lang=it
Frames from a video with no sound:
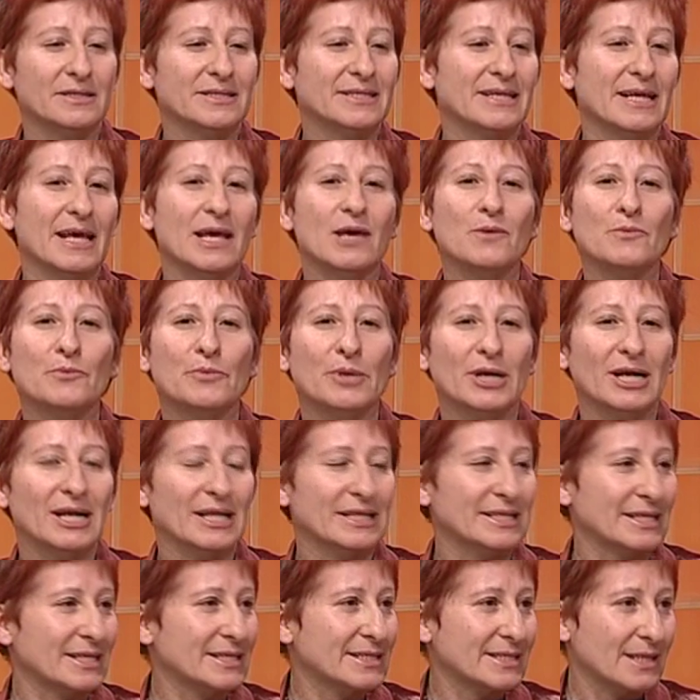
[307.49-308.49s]
sempre
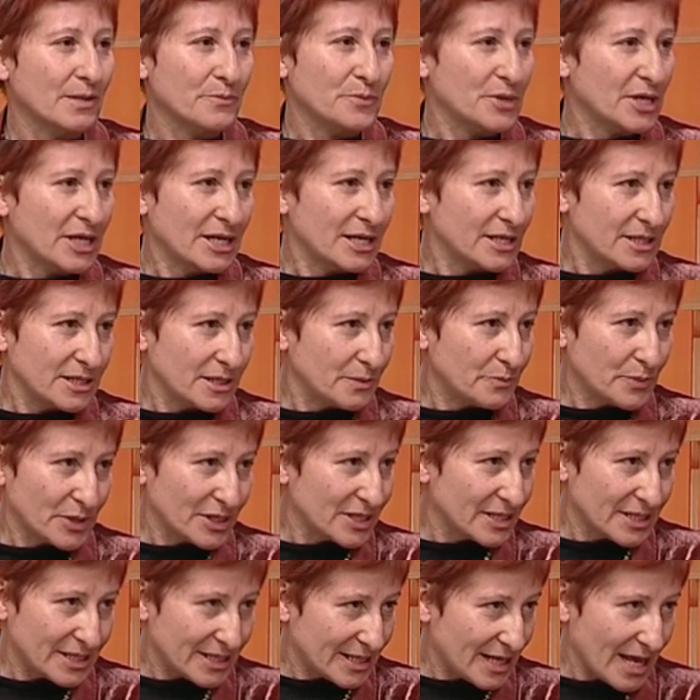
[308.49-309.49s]
la testa piena di
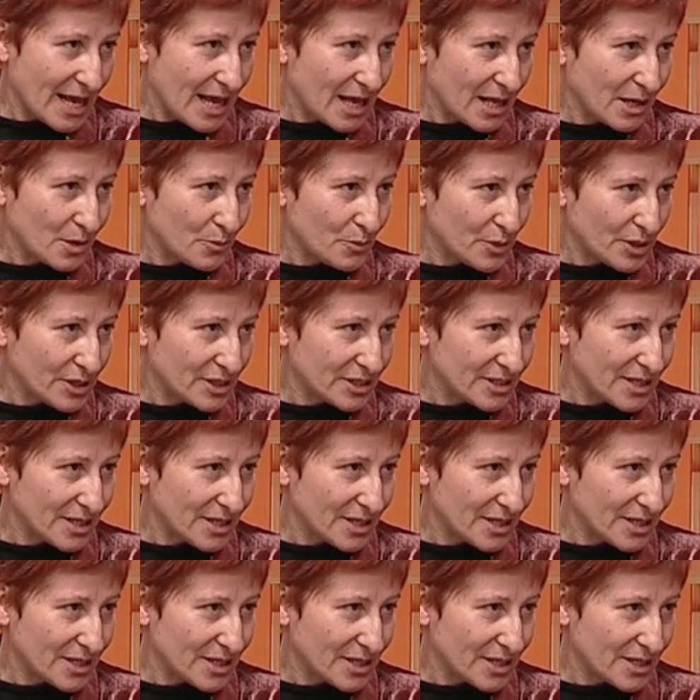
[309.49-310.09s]
pensieri, per